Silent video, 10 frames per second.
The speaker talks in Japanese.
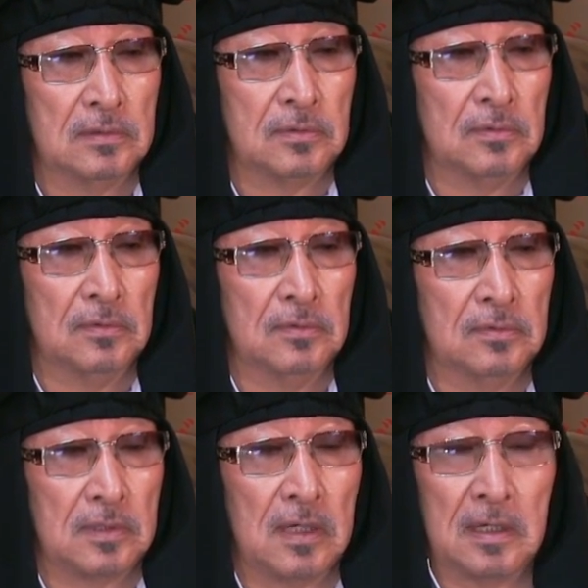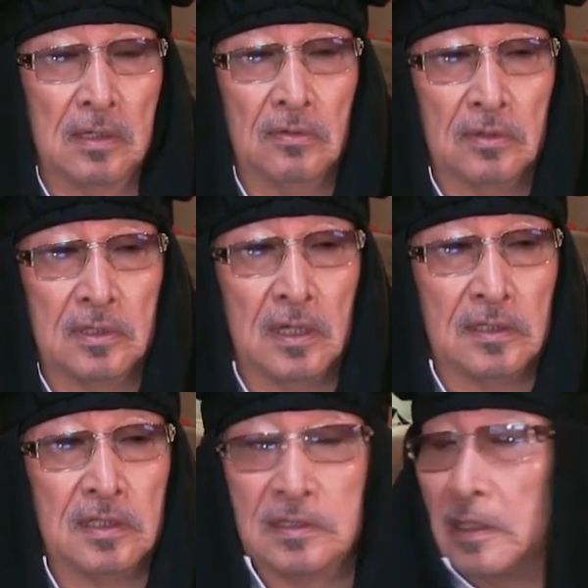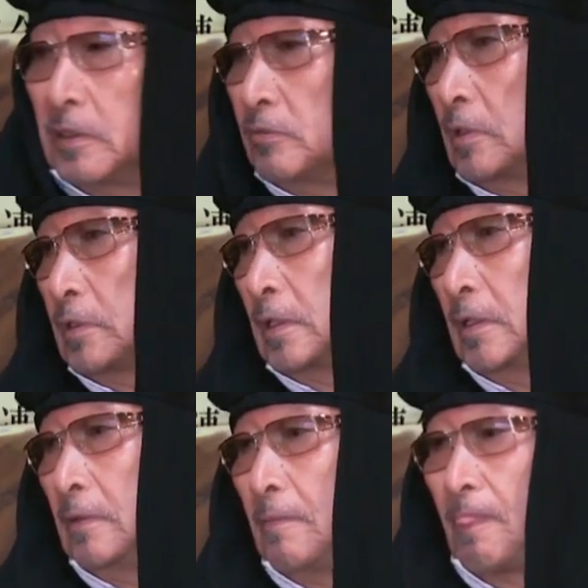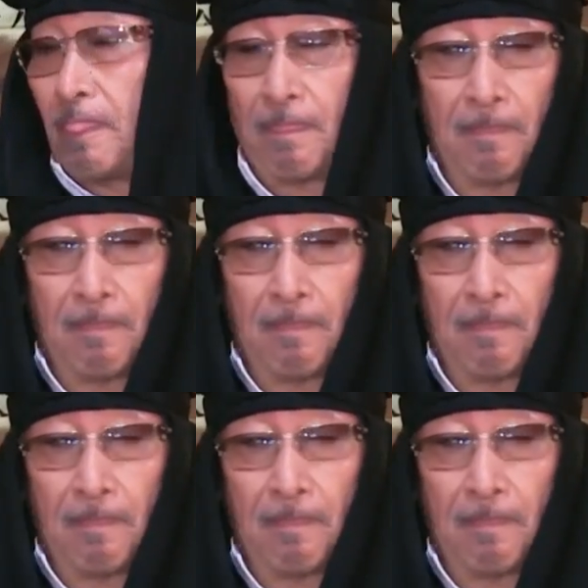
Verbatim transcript: のお考えを聞かせてやってください。はい、ありが